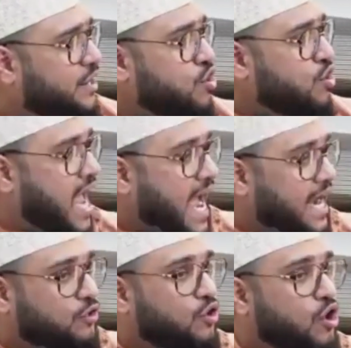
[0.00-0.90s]
এক
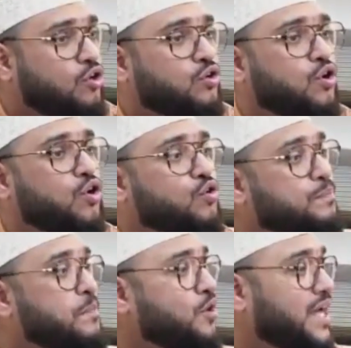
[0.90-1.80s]
লক্ষর
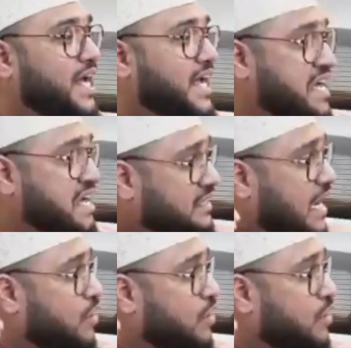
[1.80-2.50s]
উপরে তার নবী